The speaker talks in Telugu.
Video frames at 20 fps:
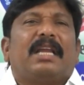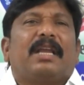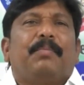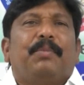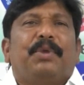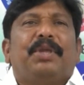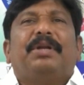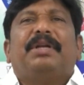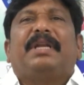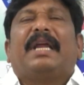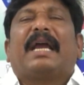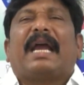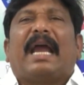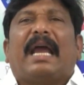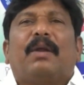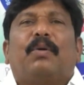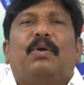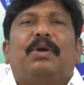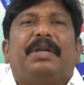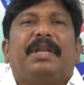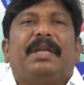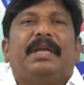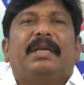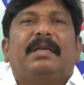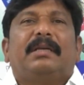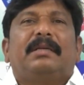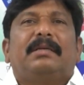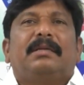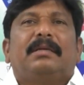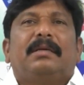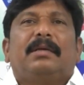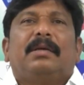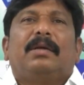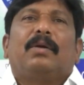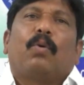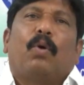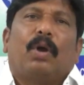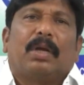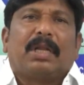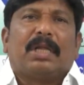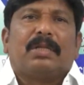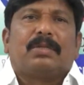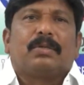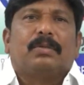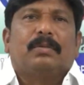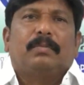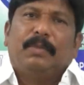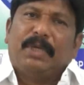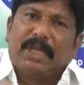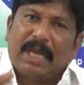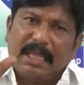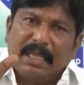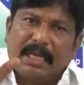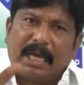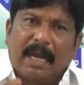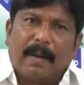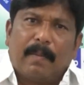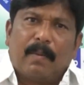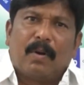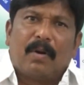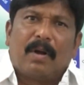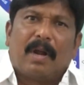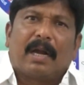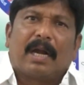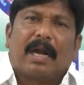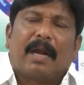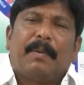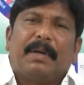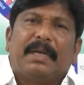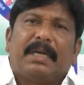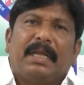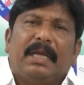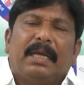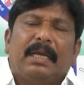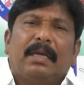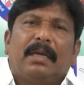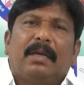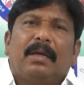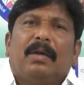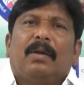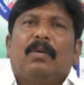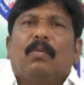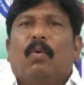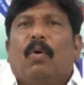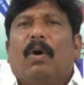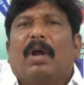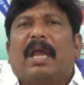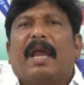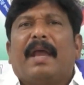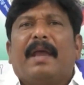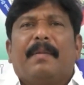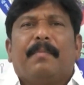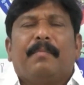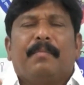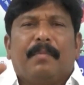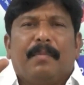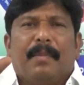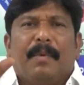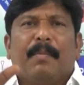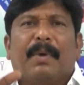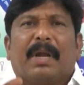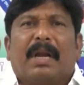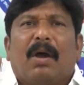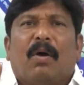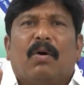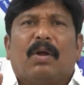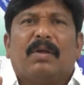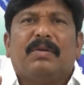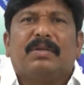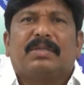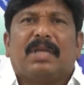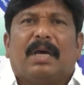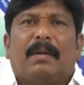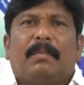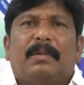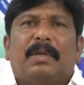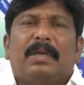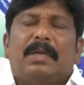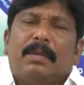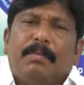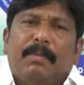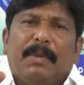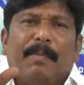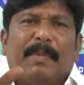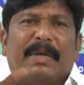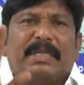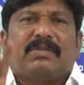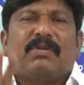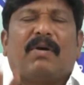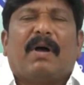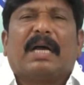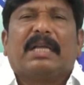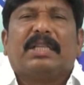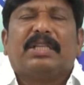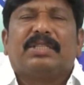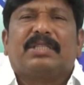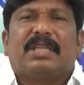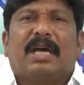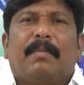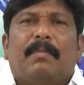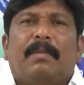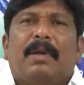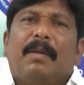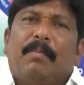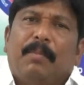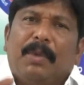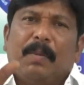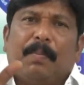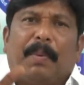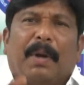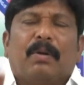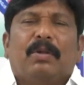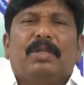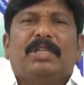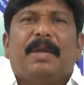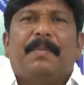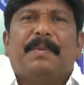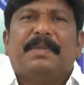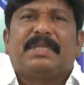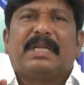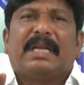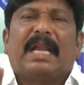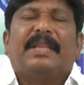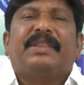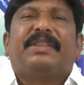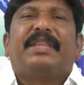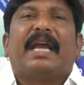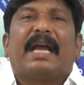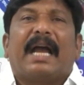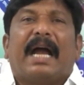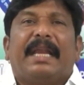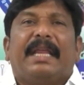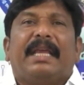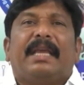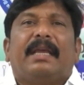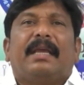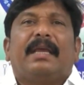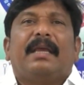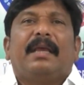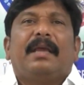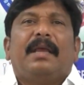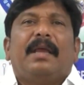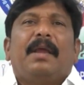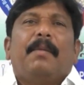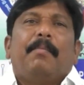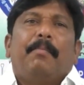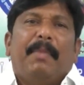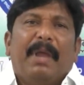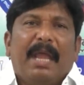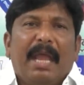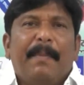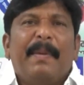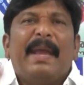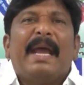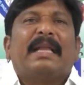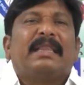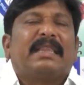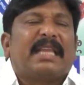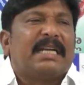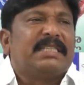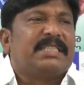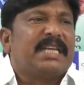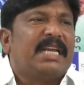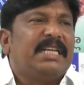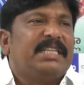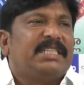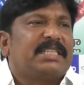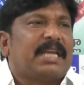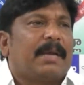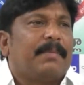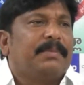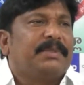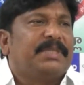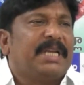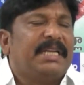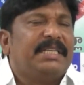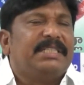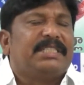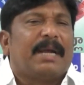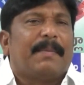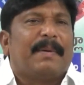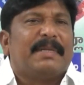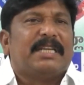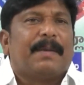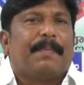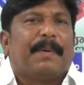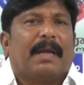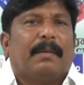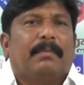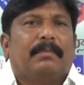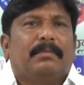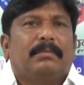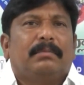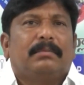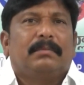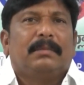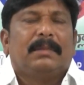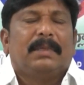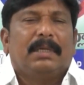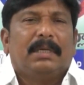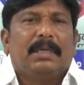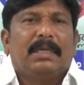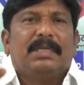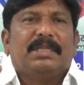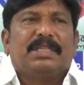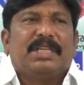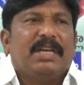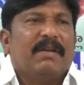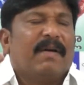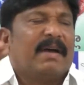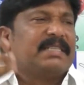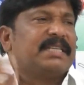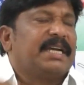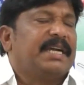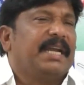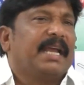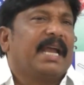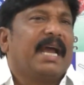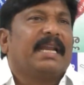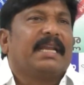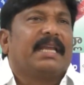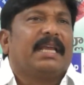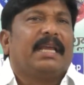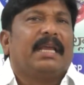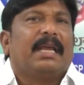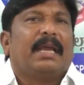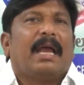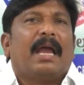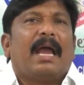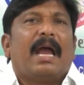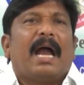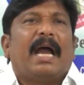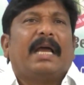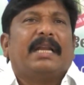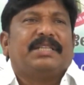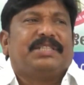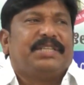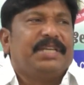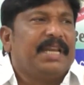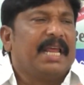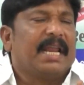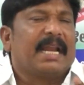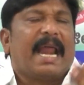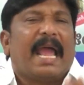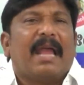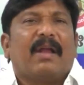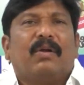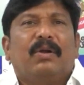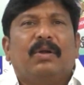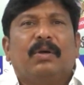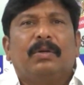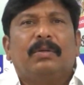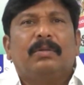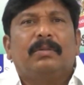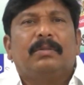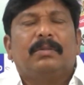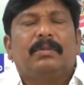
దానికి మీరు టెంకాయలు కొట్టి కొట్టచ్చు మీరు అధికారంలో ఉన్నారు కాబట్టి ఓకే మిమ్మల్ని గౌరవిస్తాం మిమ్మల్ని స్వాగతిస్తాం మీరు పనులు చేయించండి అంతేగాని మేమే అంతా చేయిస్తాం చేయించామని చెప్పడం శ్రీనివాసరెడ్డి గారికి ఆయన సీనియర్ నాయకుడు